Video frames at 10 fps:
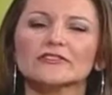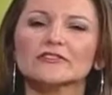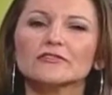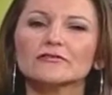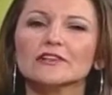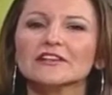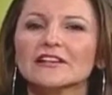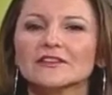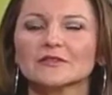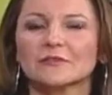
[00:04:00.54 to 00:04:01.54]
Entonces, una de
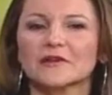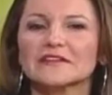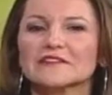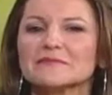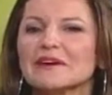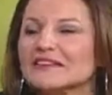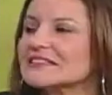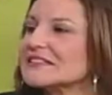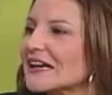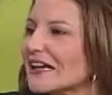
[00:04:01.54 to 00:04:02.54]
las
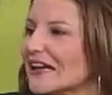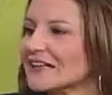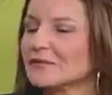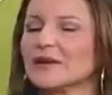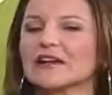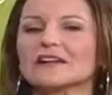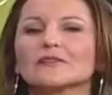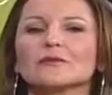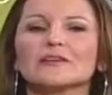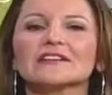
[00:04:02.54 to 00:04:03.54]
principales tareas para
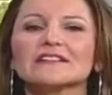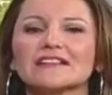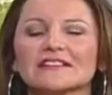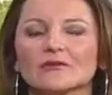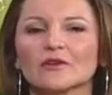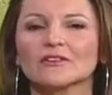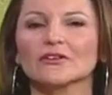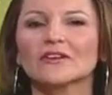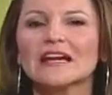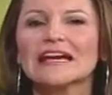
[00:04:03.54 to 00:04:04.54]
resolver esta
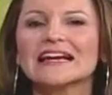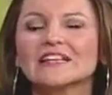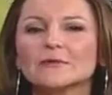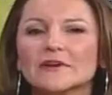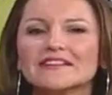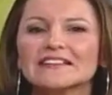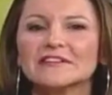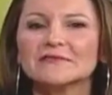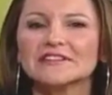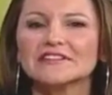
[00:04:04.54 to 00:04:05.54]
situación es
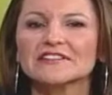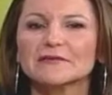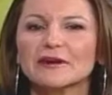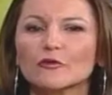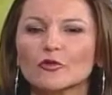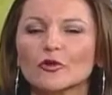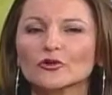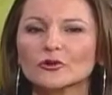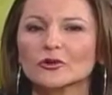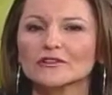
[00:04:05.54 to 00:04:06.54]
precisamente llevar un
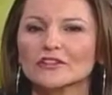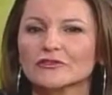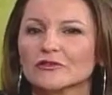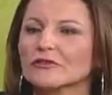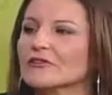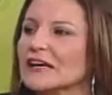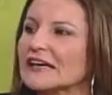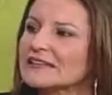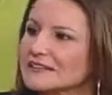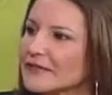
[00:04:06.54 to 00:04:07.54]
control de todo lo que
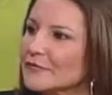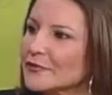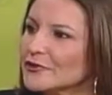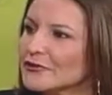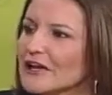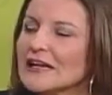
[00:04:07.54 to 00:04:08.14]
gastamos.